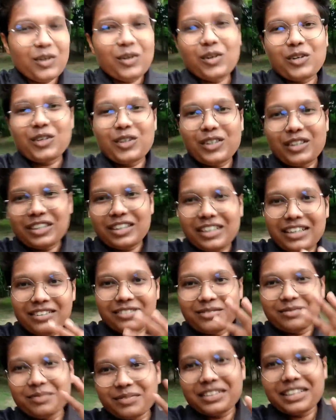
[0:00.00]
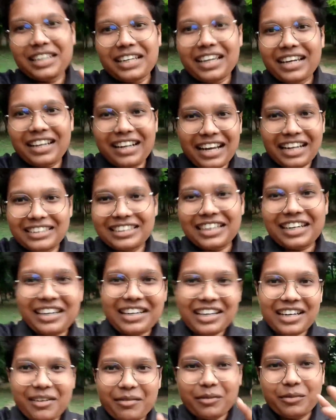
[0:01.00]
ओ हाँ, ठीक है राजा
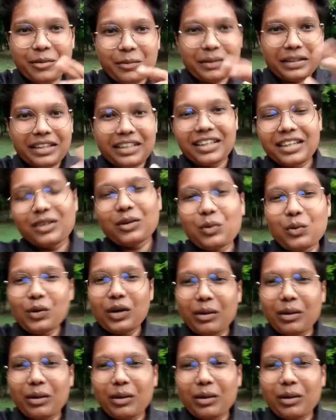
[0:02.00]
का नाम अभी पता नहीं